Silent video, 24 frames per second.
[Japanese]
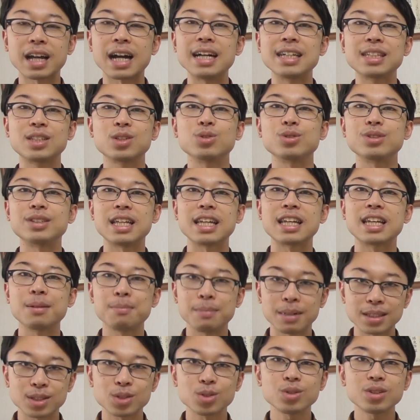う解消していき
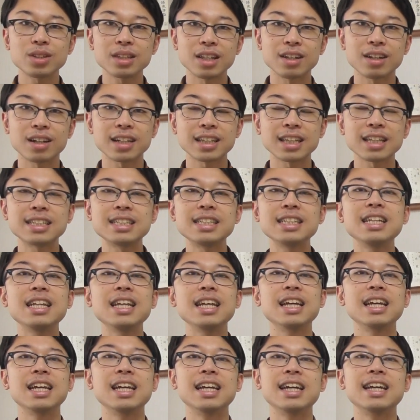ましょうっていう形に
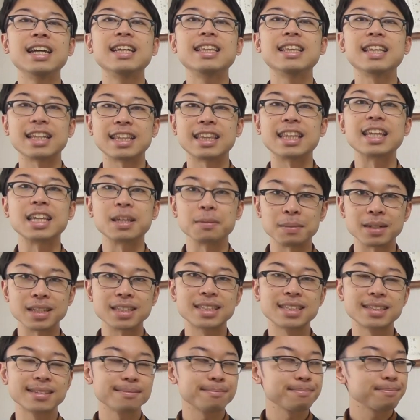なっていきま
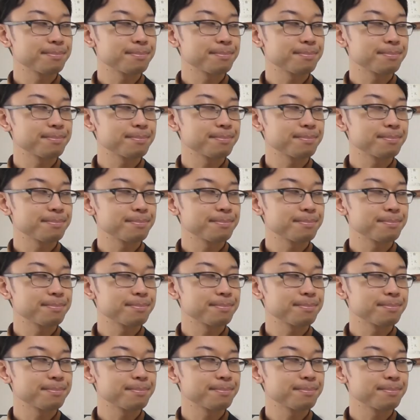す